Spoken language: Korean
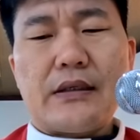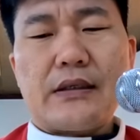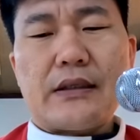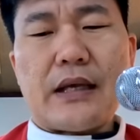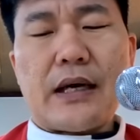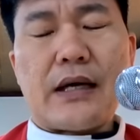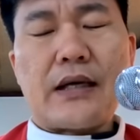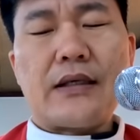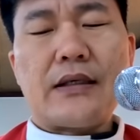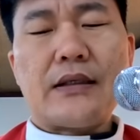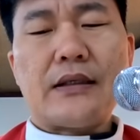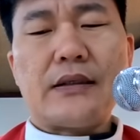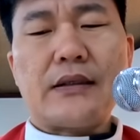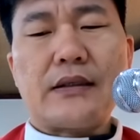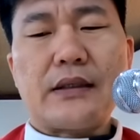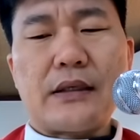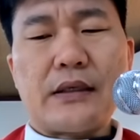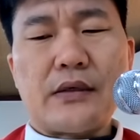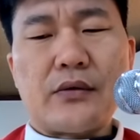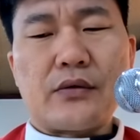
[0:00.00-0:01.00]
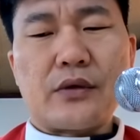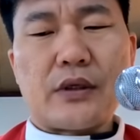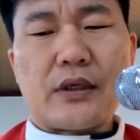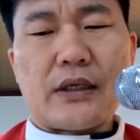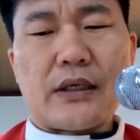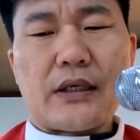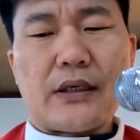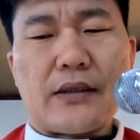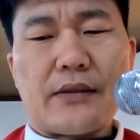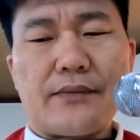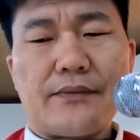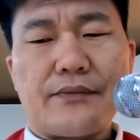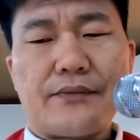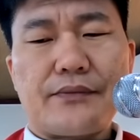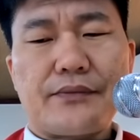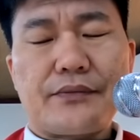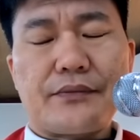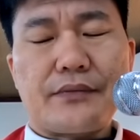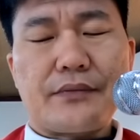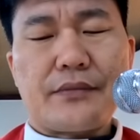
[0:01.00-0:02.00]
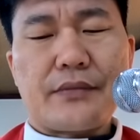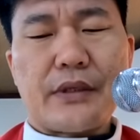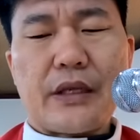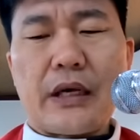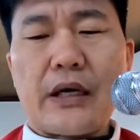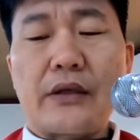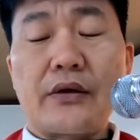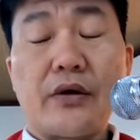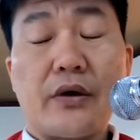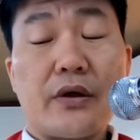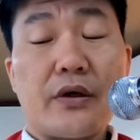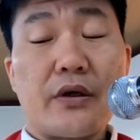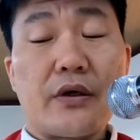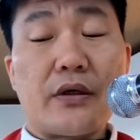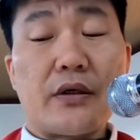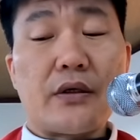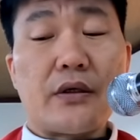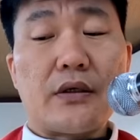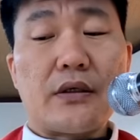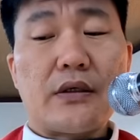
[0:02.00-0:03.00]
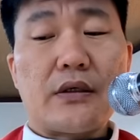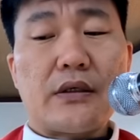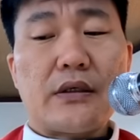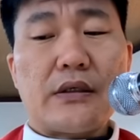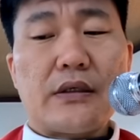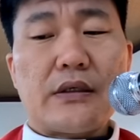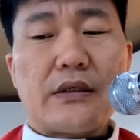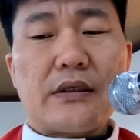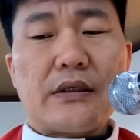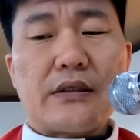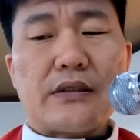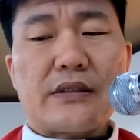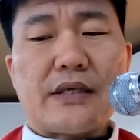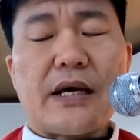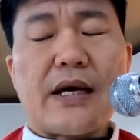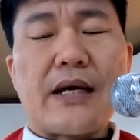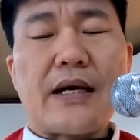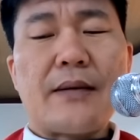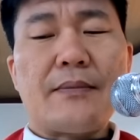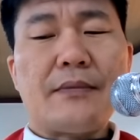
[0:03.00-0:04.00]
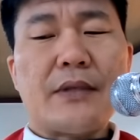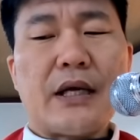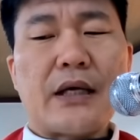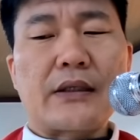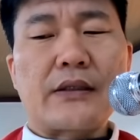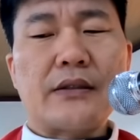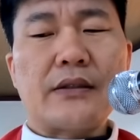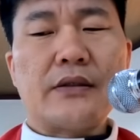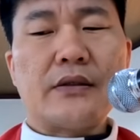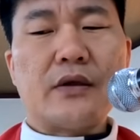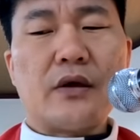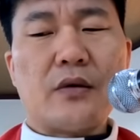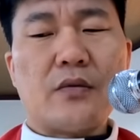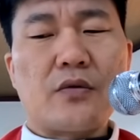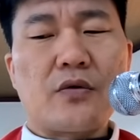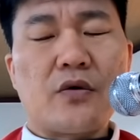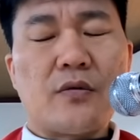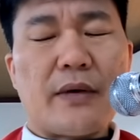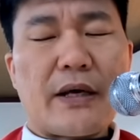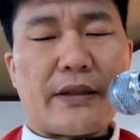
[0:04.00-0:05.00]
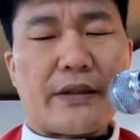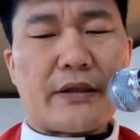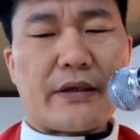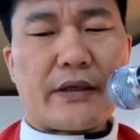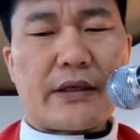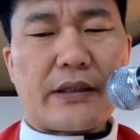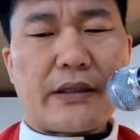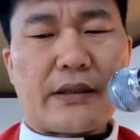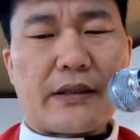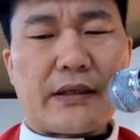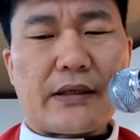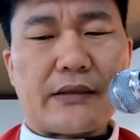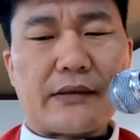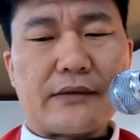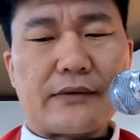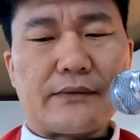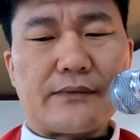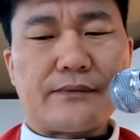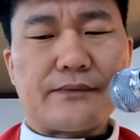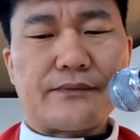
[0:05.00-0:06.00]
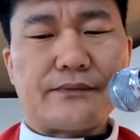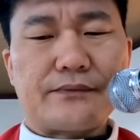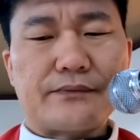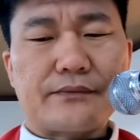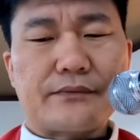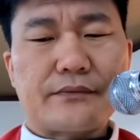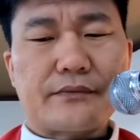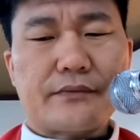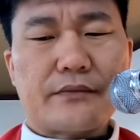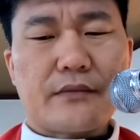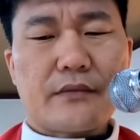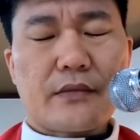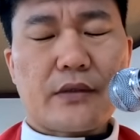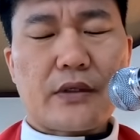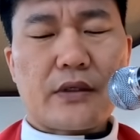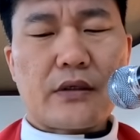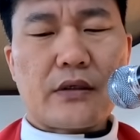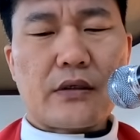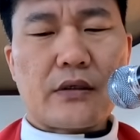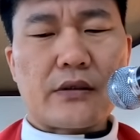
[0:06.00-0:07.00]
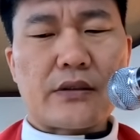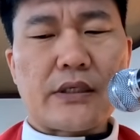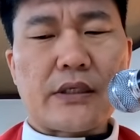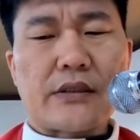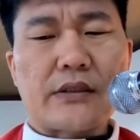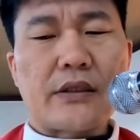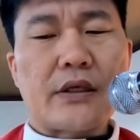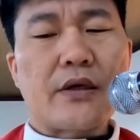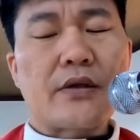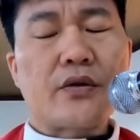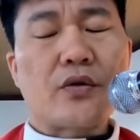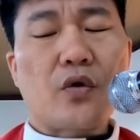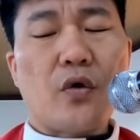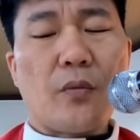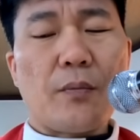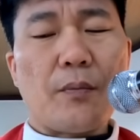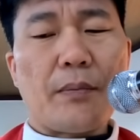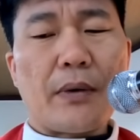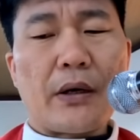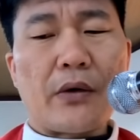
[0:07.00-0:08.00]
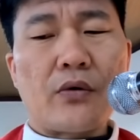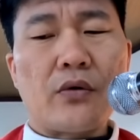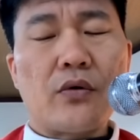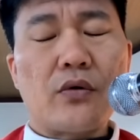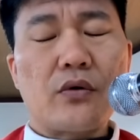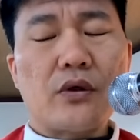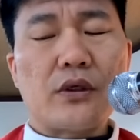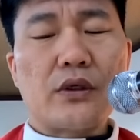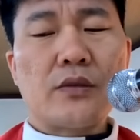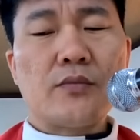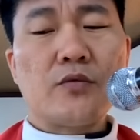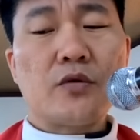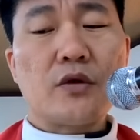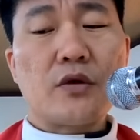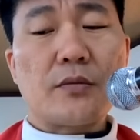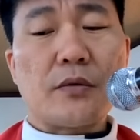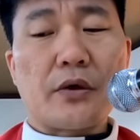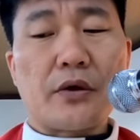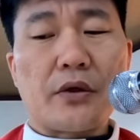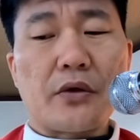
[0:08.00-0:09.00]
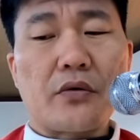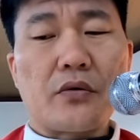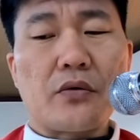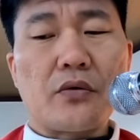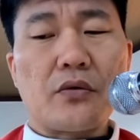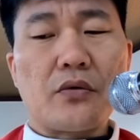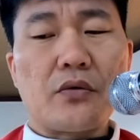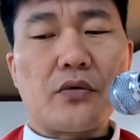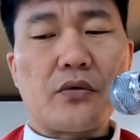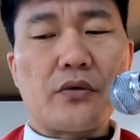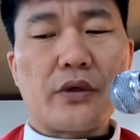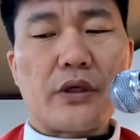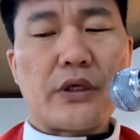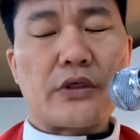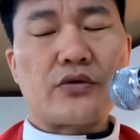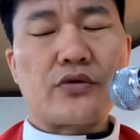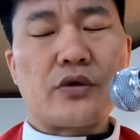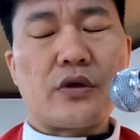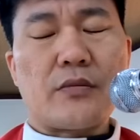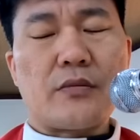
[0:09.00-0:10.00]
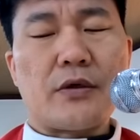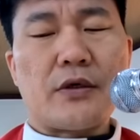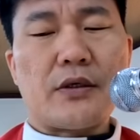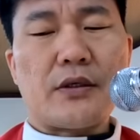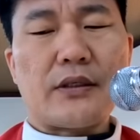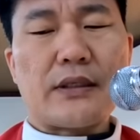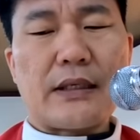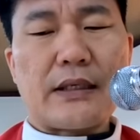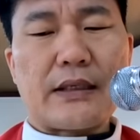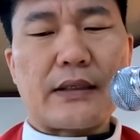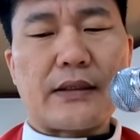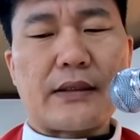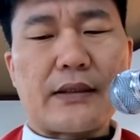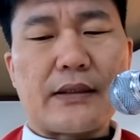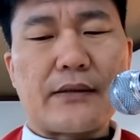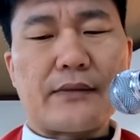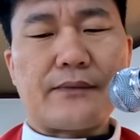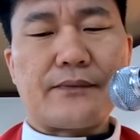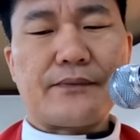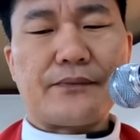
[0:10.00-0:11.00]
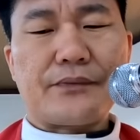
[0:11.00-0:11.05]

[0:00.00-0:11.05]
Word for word: 나를 따라오너라. 내가 너희를 사람 낚는 업으로 만들겠다. 그러자 그들은 곧바로 그물을 버리고 예수님을 따랐다.